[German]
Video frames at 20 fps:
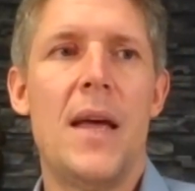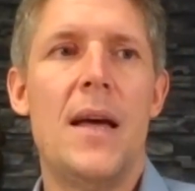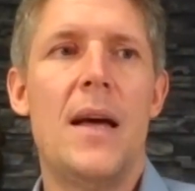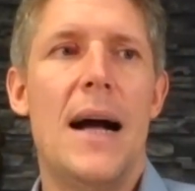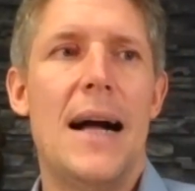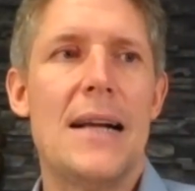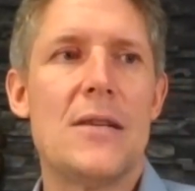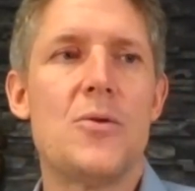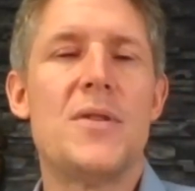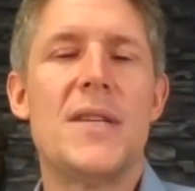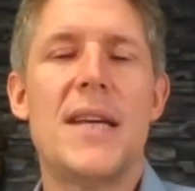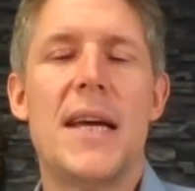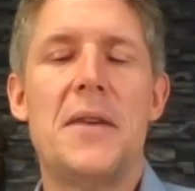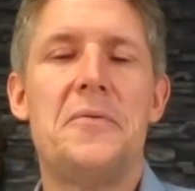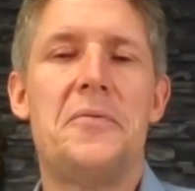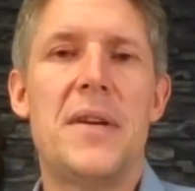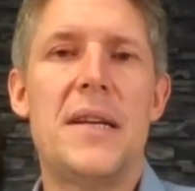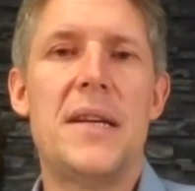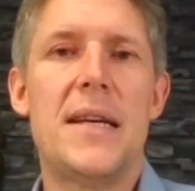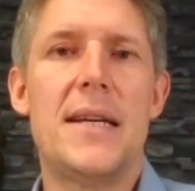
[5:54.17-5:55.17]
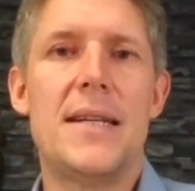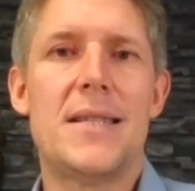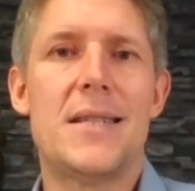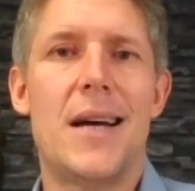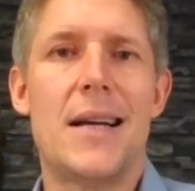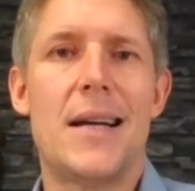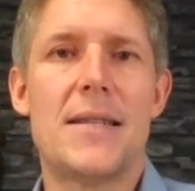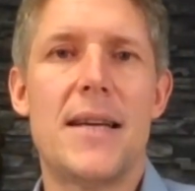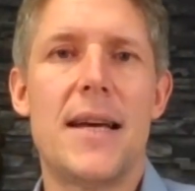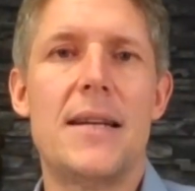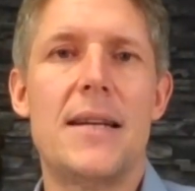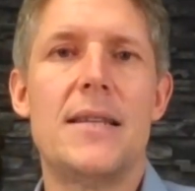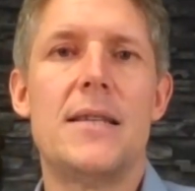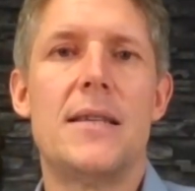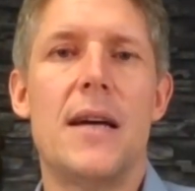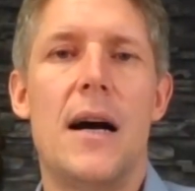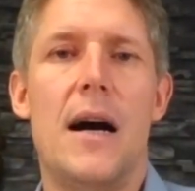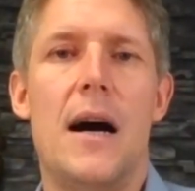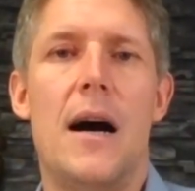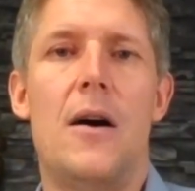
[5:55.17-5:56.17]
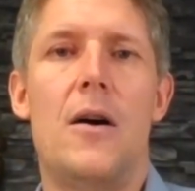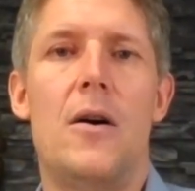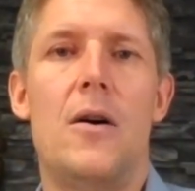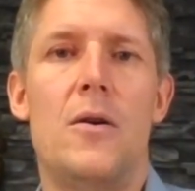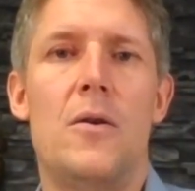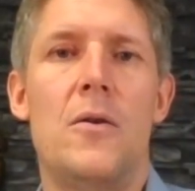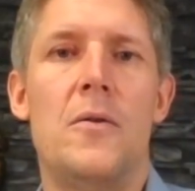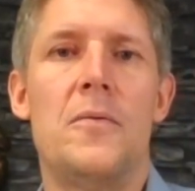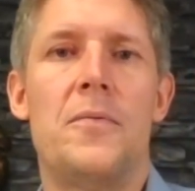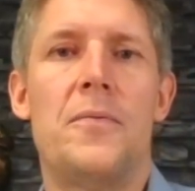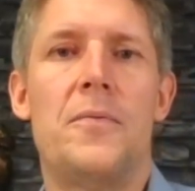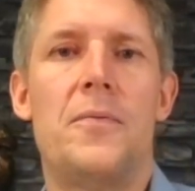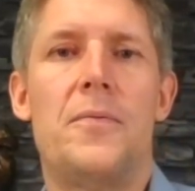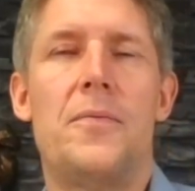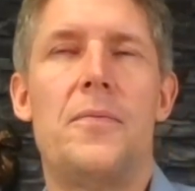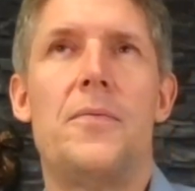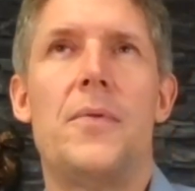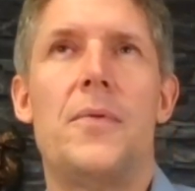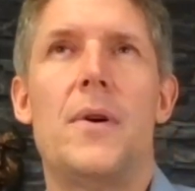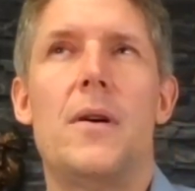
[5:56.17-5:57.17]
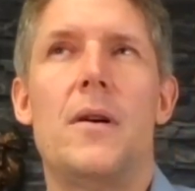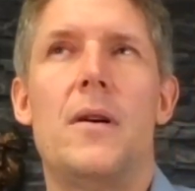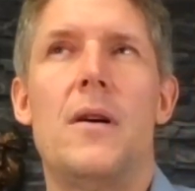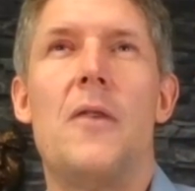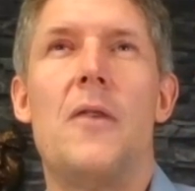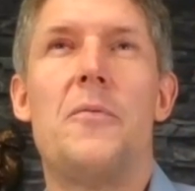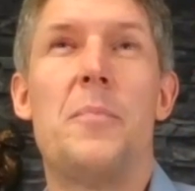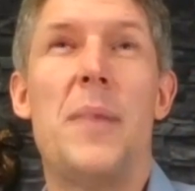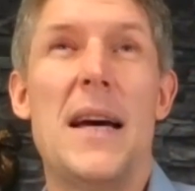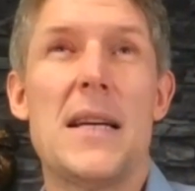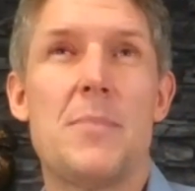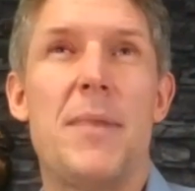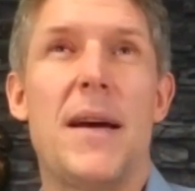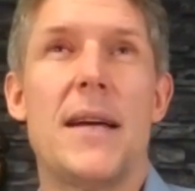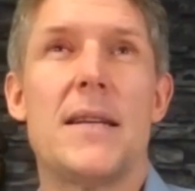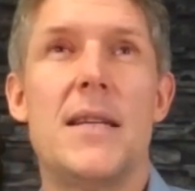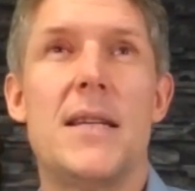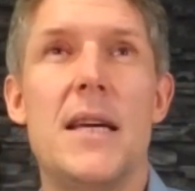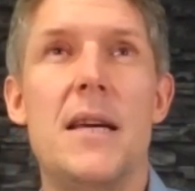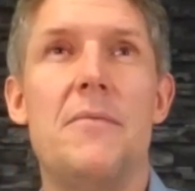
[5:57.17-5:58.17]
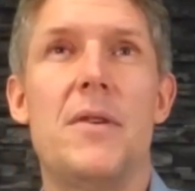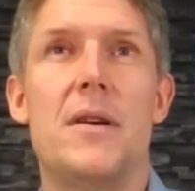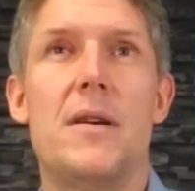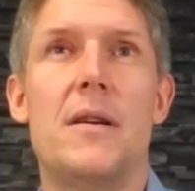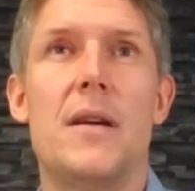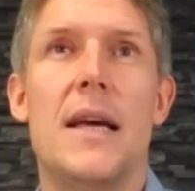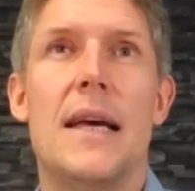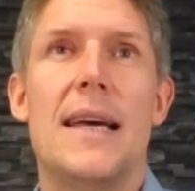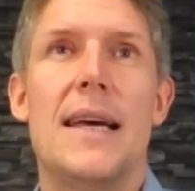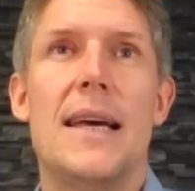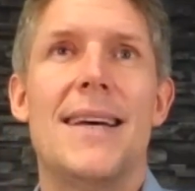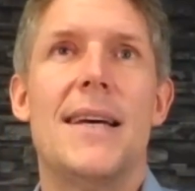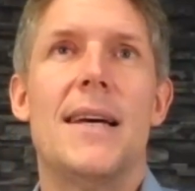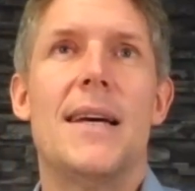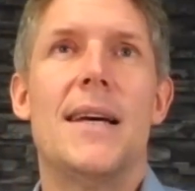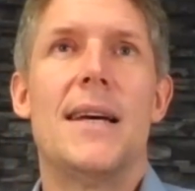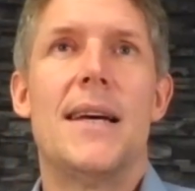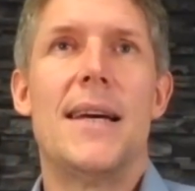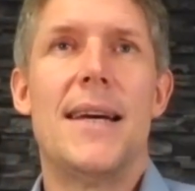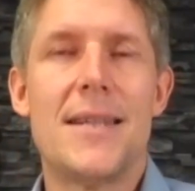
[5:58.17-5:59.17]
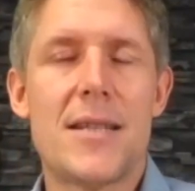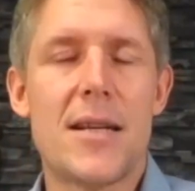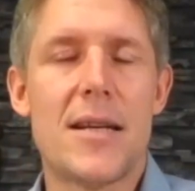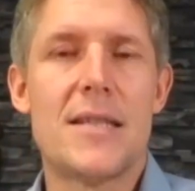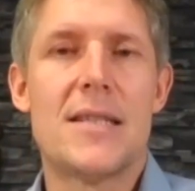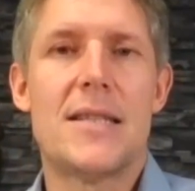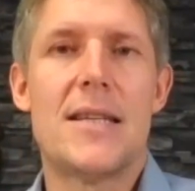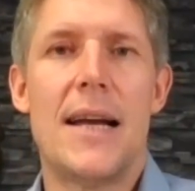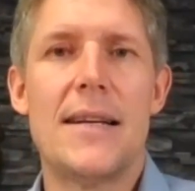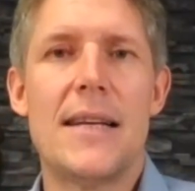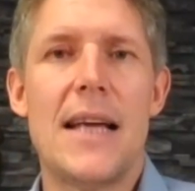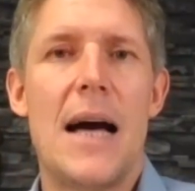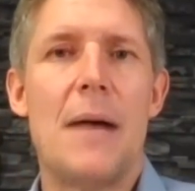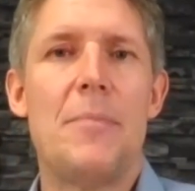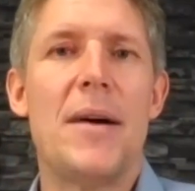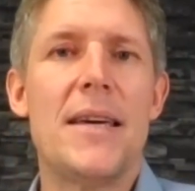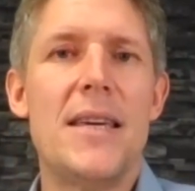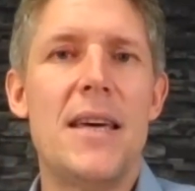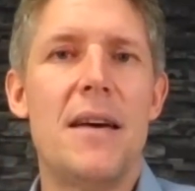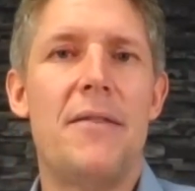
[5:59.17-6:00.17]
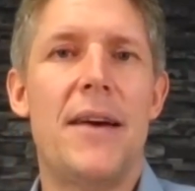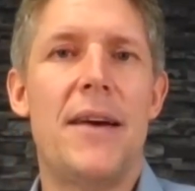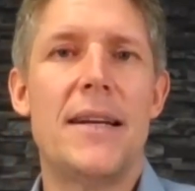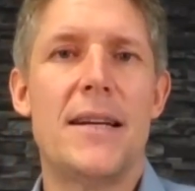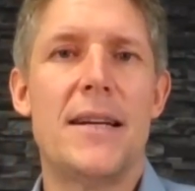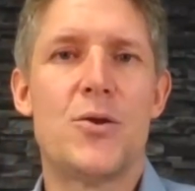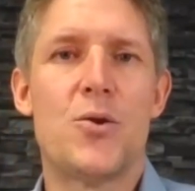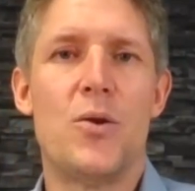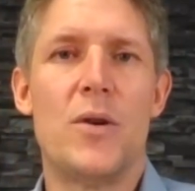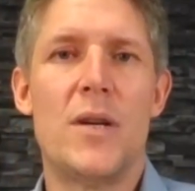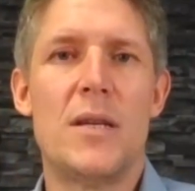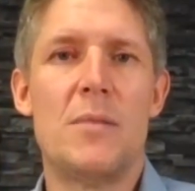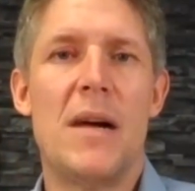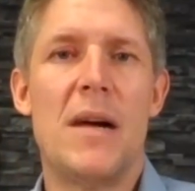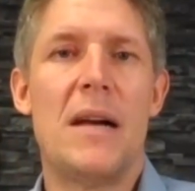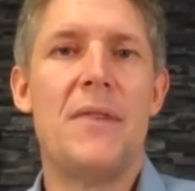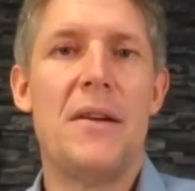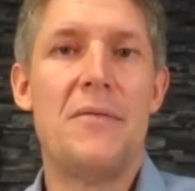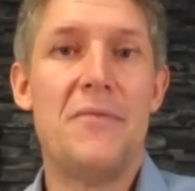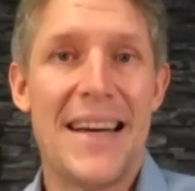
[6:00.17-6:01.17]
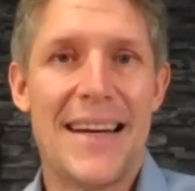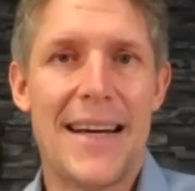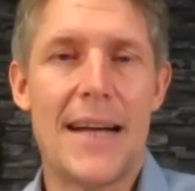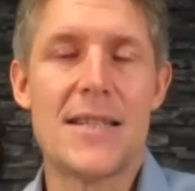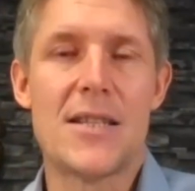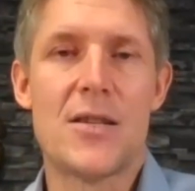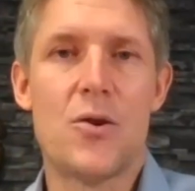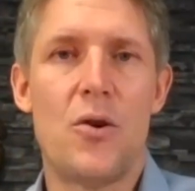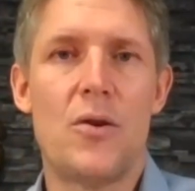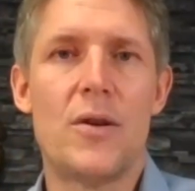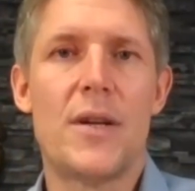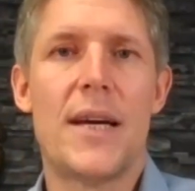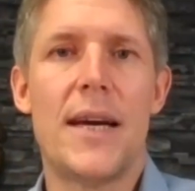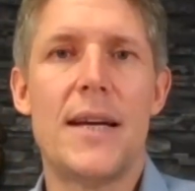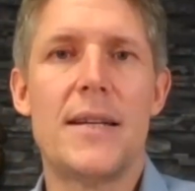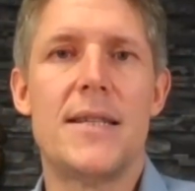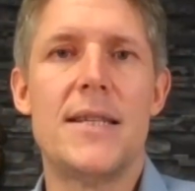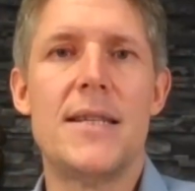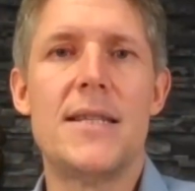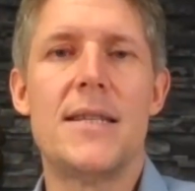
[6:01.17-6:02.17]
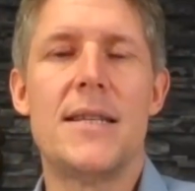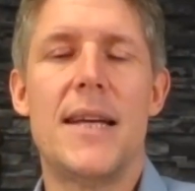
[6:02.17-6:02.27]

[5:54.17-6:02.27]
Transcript: Also den finde ich tatsächlich auf, äh, auf Perspektive interessant. Aber hier wäre natürlich mal, wenn wir ganz konkret diesen